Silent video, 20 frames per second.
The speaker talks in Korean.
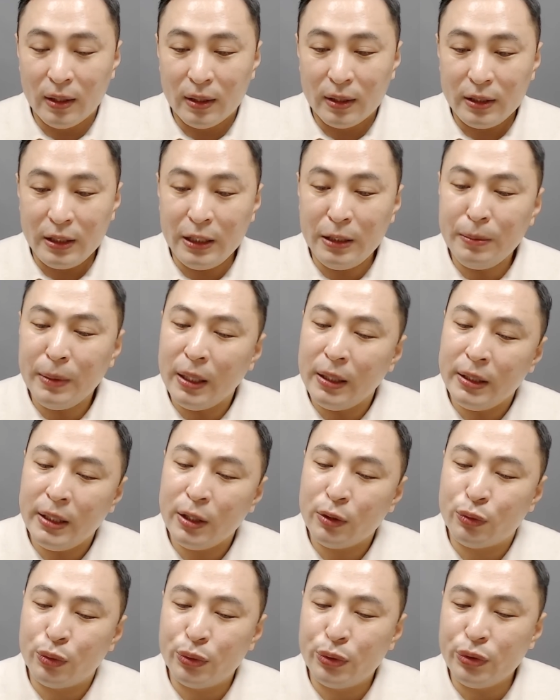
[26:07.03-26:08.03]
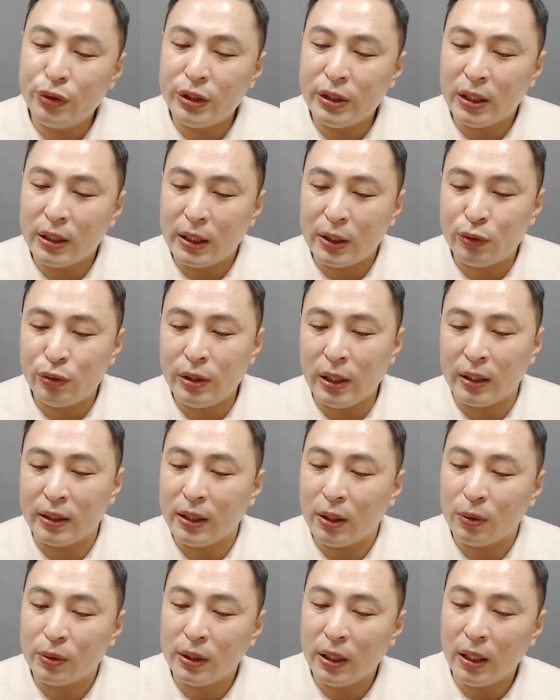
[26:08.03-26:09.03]
임야인데 국유지라 대출이 안
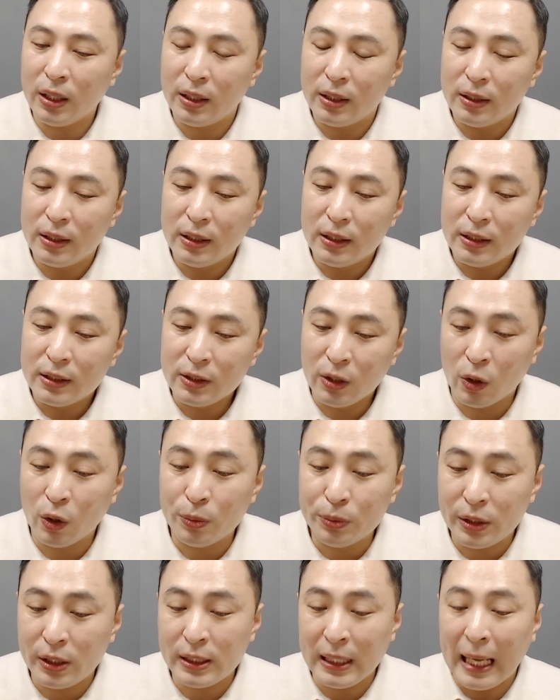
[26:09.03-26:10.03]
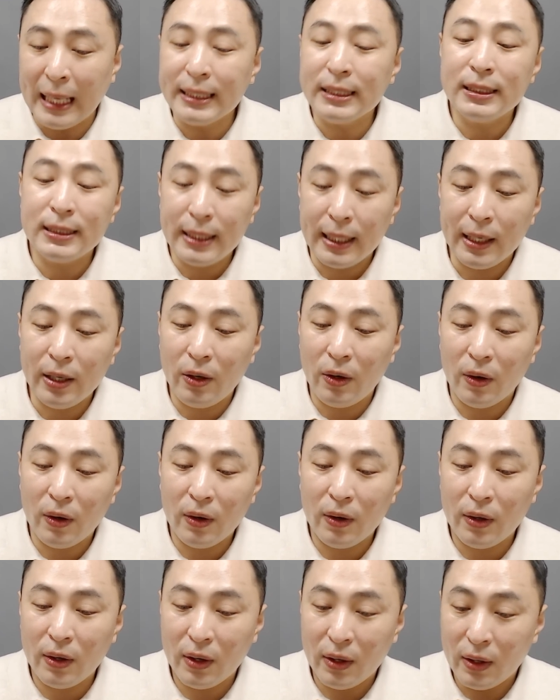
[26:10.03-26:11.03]
나온다? 여러분들이 사는데요?
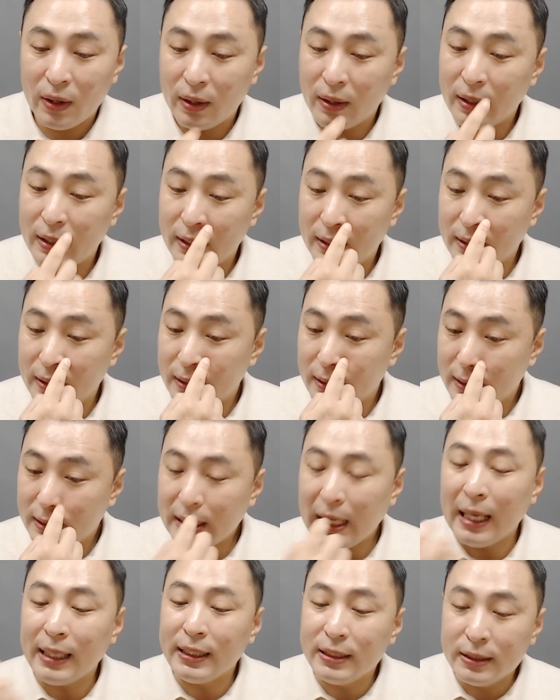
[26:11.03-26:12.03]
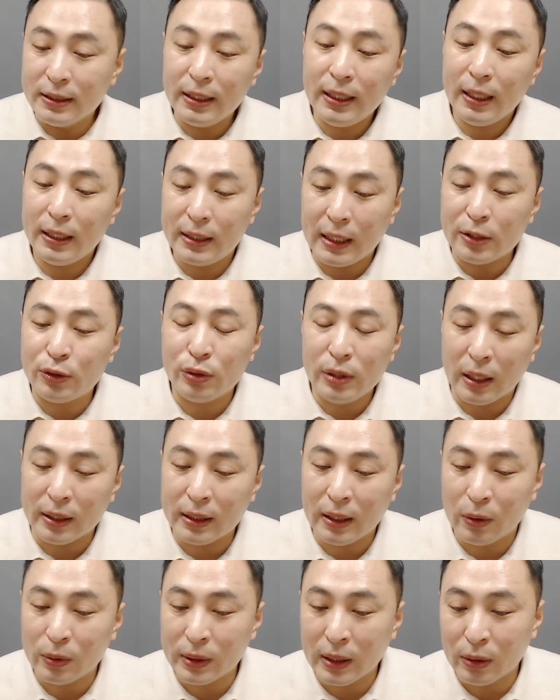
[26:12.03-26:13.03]
사는데 대출이 안
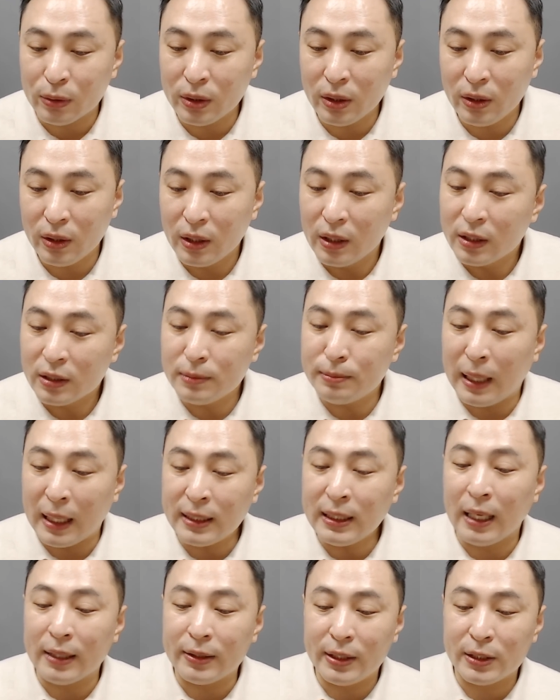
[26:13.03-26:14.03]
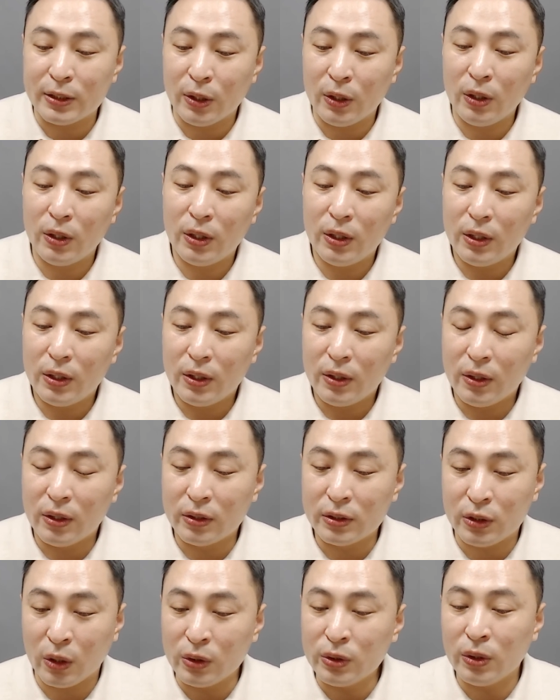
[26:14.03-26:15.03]
나온다고요? 그럼 말이 안 되죠.
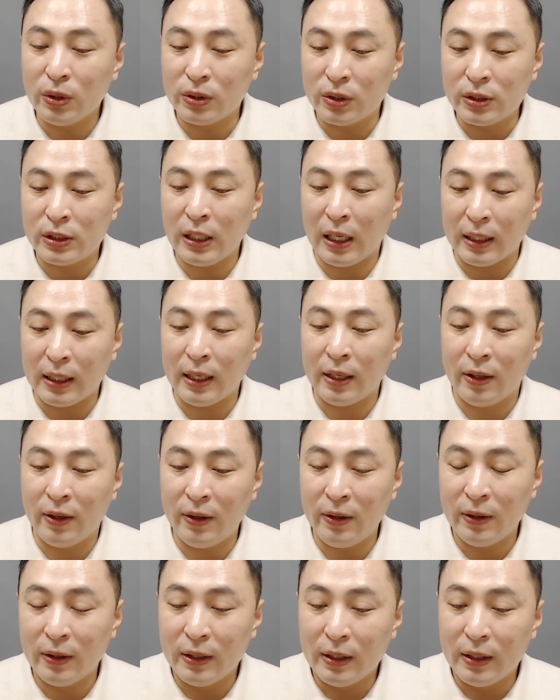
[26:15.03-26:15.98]
전혀 그렇지 않아요.